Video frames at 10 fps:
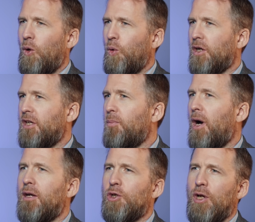Und nachdem
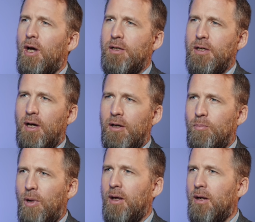alle
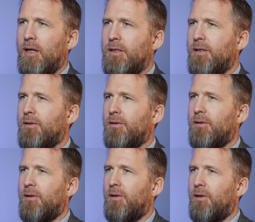Streitigkeiten beigelegt sind,
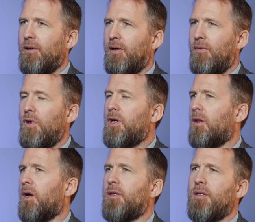wird
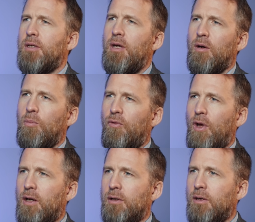Allah den Tieren
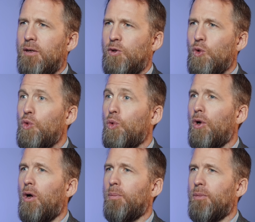befehlen, zu
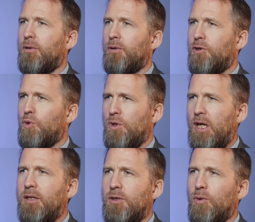Turab, zu
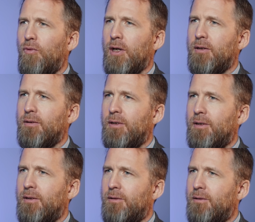Sand zu werden,
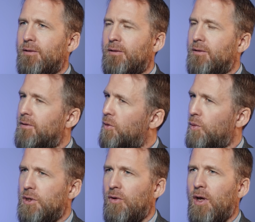
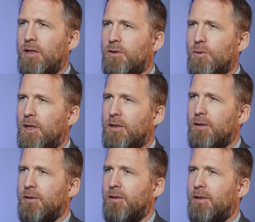und sie werden zu Sand.